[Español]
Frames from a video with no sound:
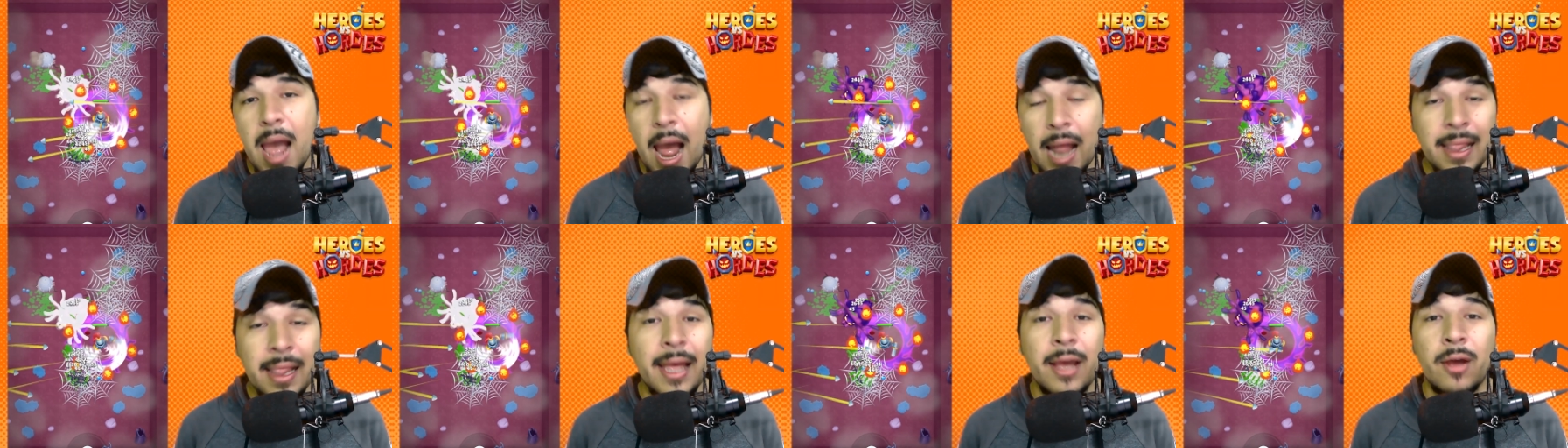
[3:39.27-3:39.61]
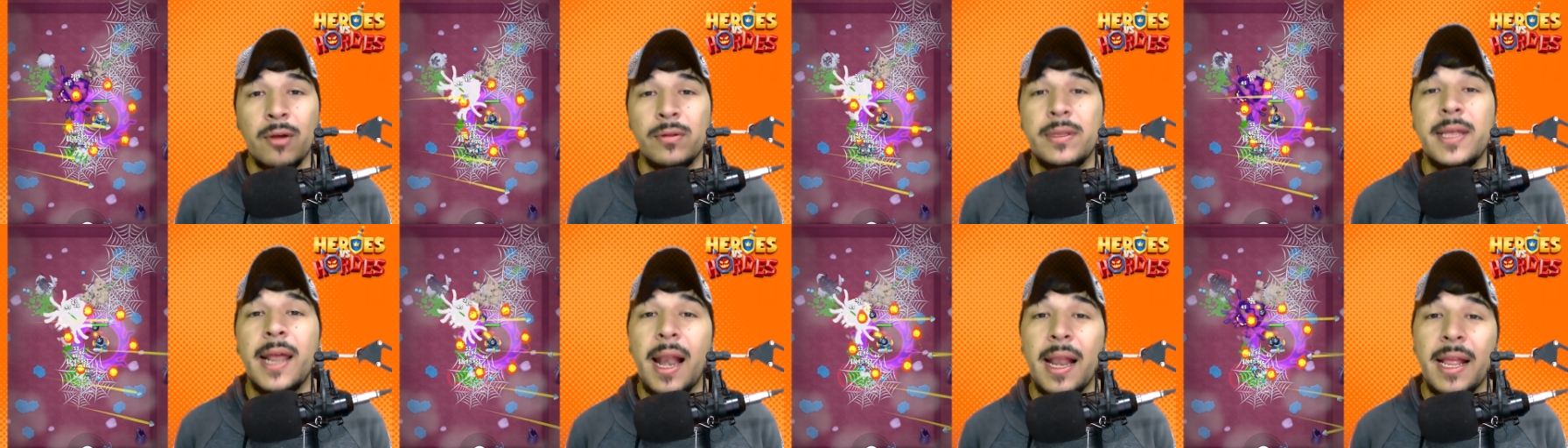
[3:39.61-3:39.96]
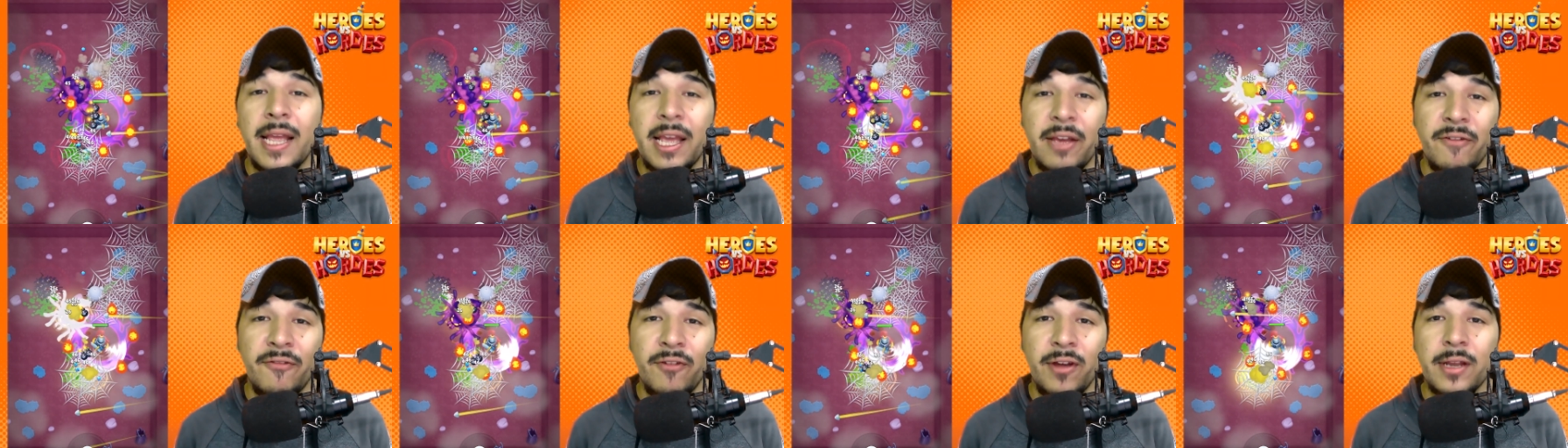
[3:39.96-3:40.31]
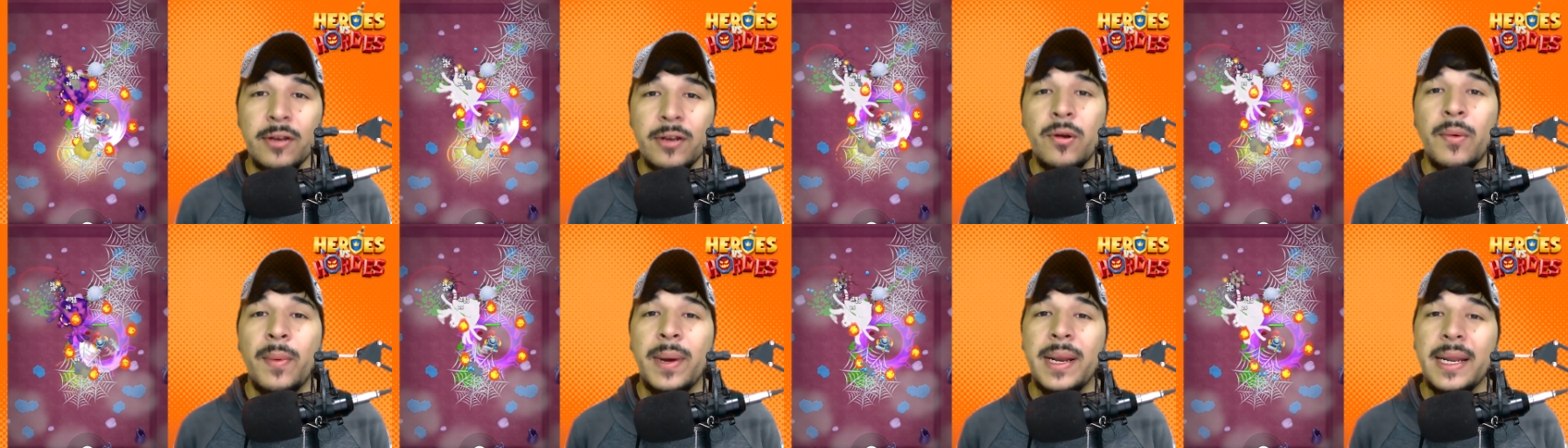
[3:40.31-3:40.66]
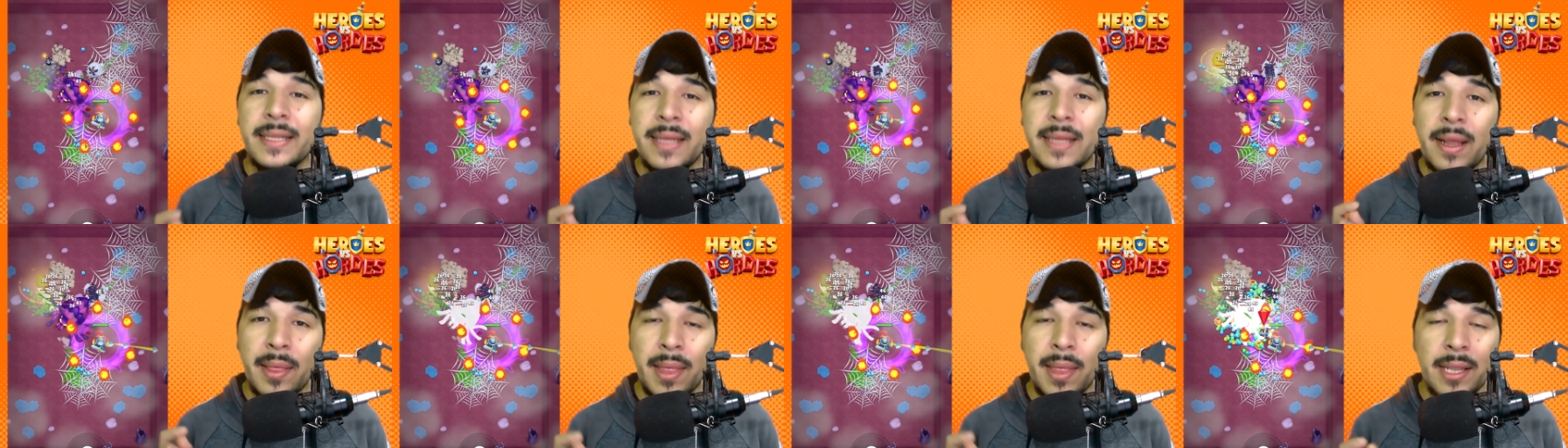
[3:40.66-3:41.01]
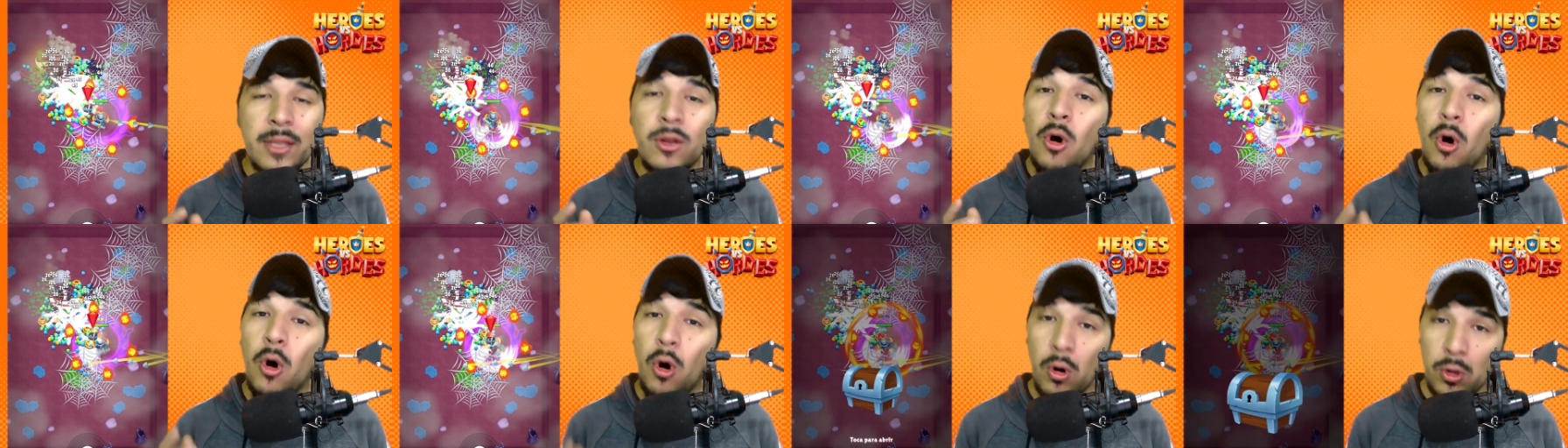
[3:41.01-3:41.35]
Al derrotar al jefe nos van a estar
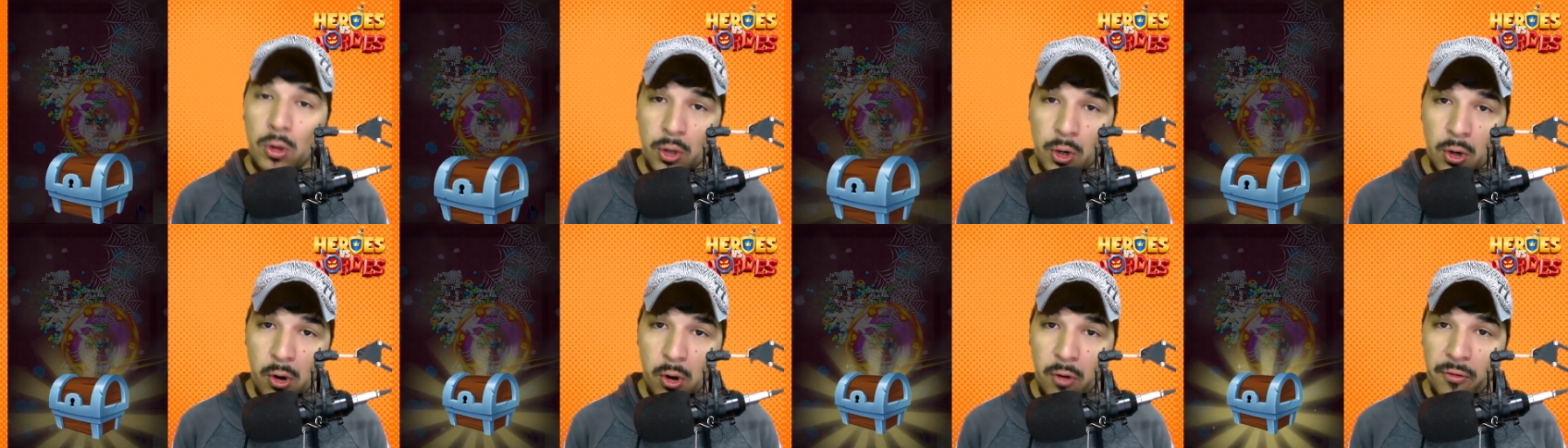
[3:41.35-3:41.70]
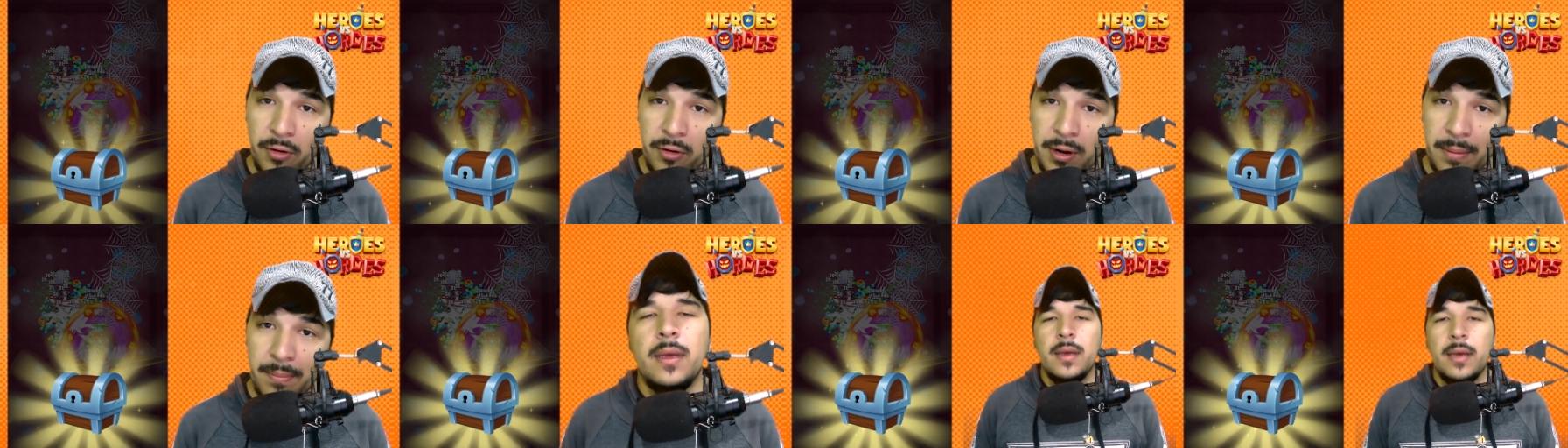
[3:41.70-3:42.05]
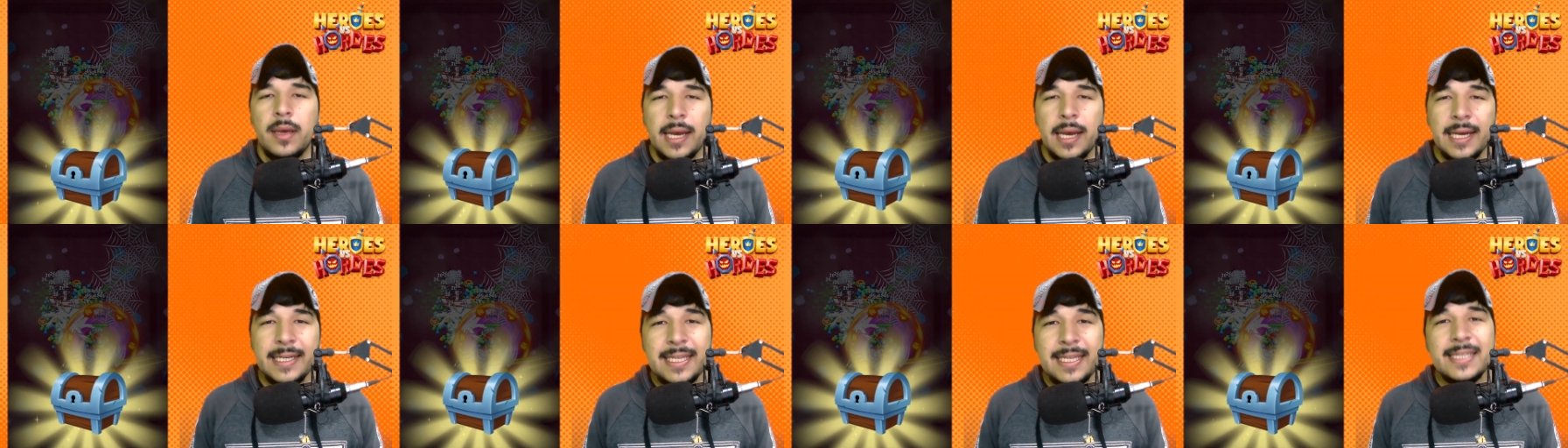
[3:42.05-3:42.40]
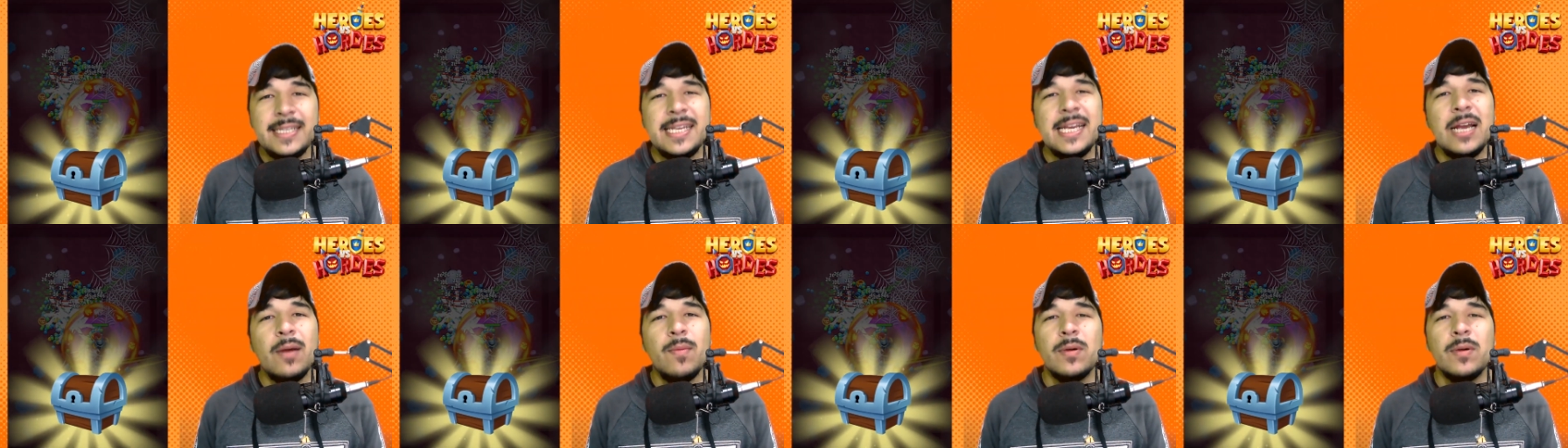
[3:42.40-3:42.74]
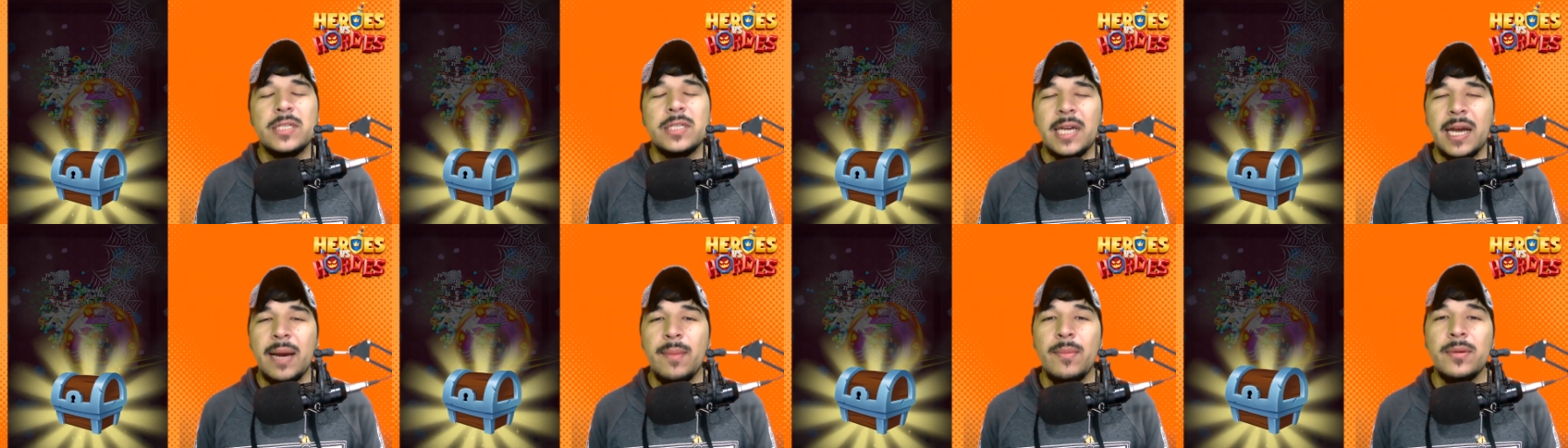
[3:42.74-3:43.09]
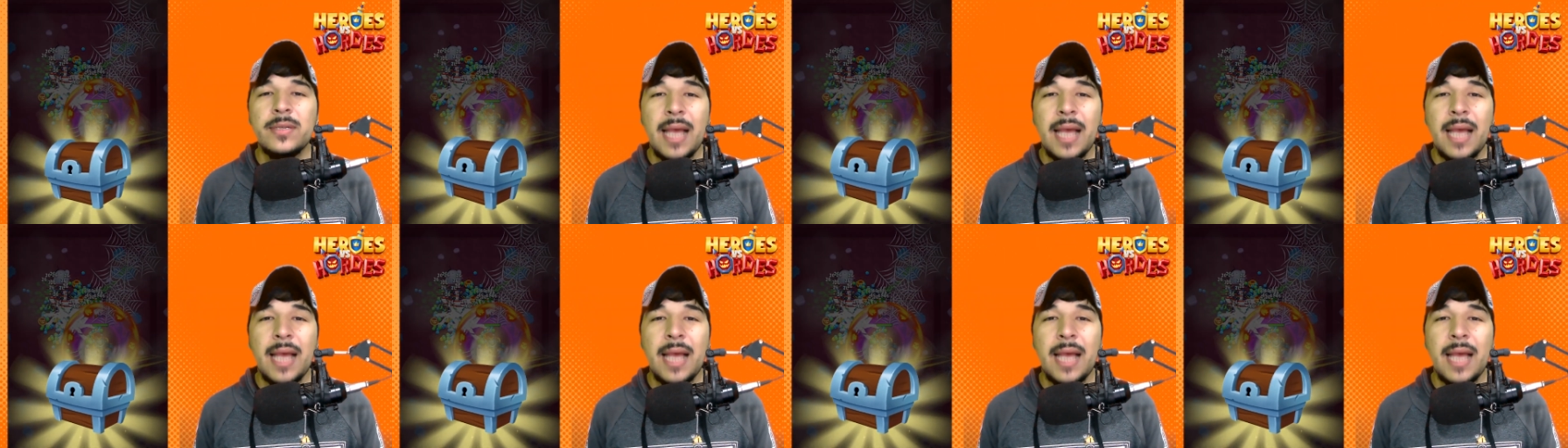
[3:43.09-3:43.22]
dando otro cofre. Es así como llegamos